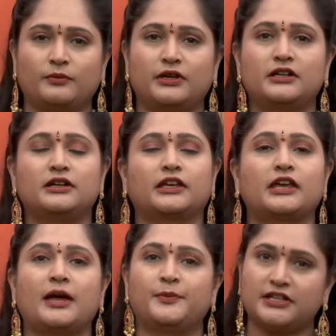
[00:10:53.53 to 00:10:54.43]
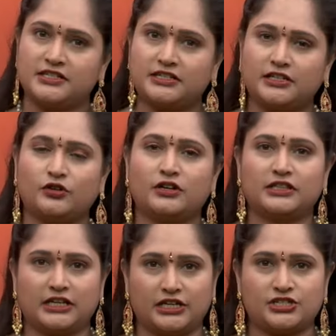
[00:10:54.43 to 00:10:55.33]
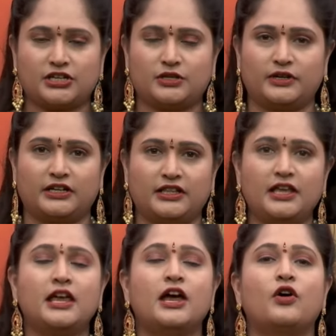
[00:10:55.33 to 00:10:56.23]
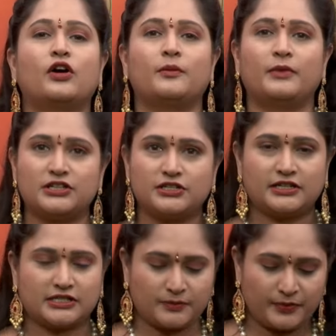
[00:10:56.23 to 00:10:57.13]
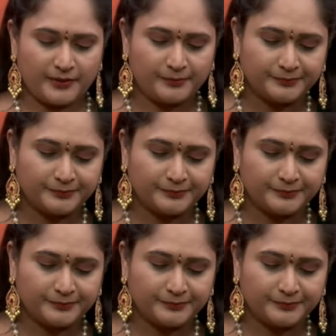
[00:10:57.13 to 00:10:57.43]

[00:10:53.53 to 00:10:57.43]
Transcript: మనకి హైపర్ అసిడిటీని కూడా తగ్గించేటువంటిది ఒక మంచి రెసిపీ